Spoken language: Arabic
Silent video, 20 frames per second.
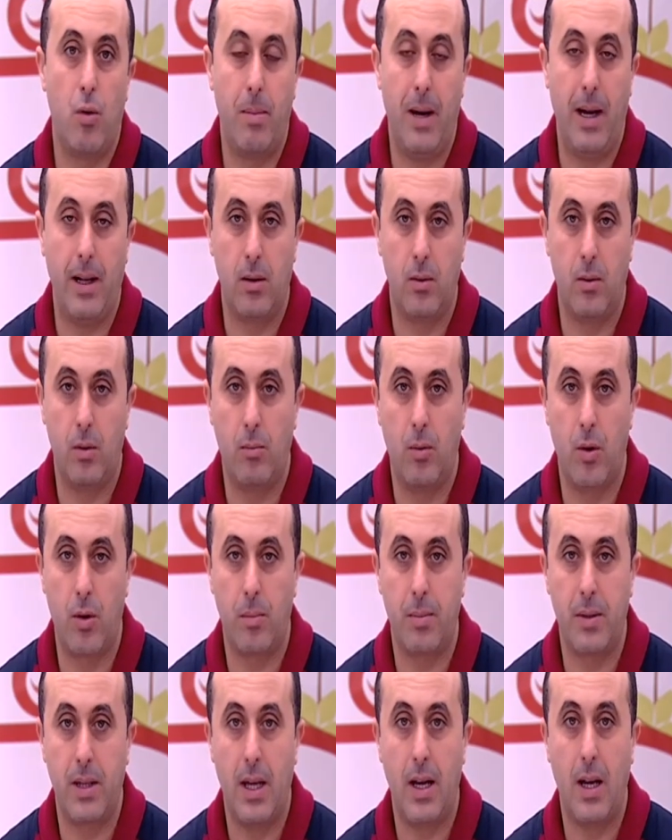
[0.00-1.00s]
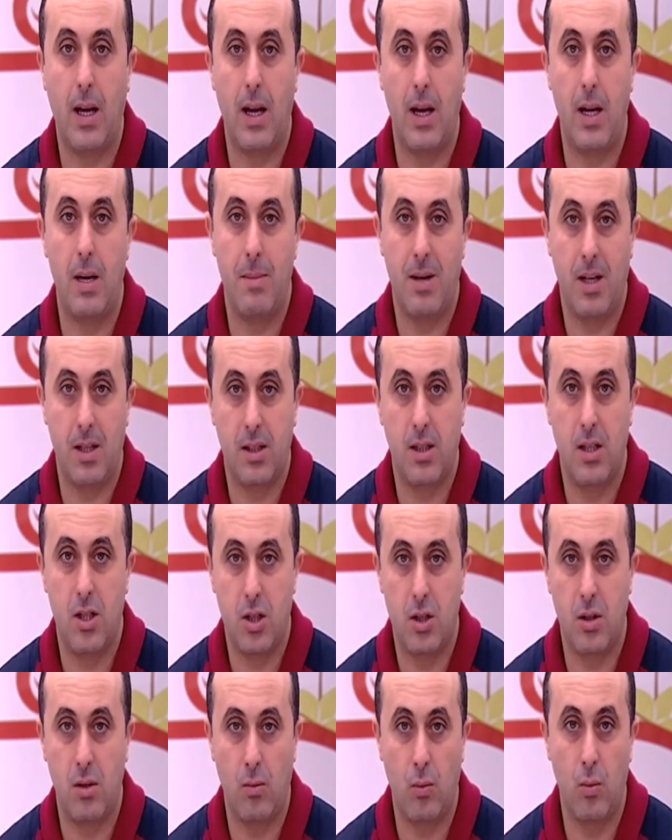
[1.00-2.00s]
بعض الامور بطريقه اللي ما
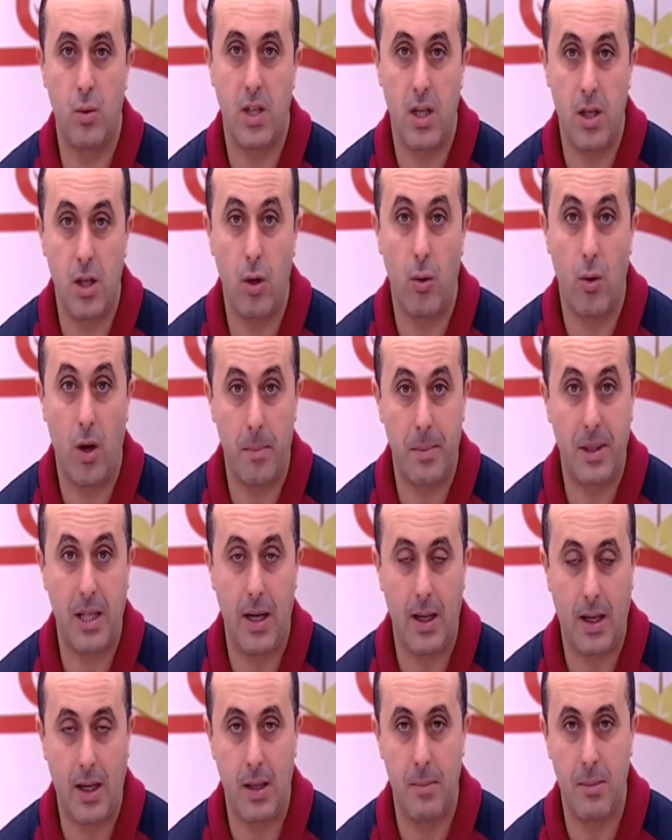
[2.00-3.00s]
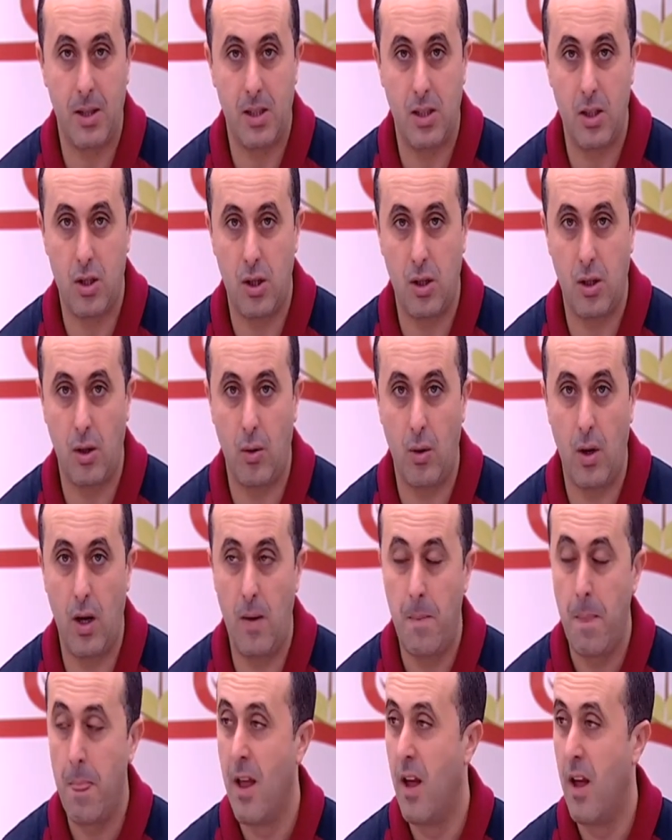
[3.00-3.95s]
خصناش وتنديروها بطريقه اللي ما خصناش نديروها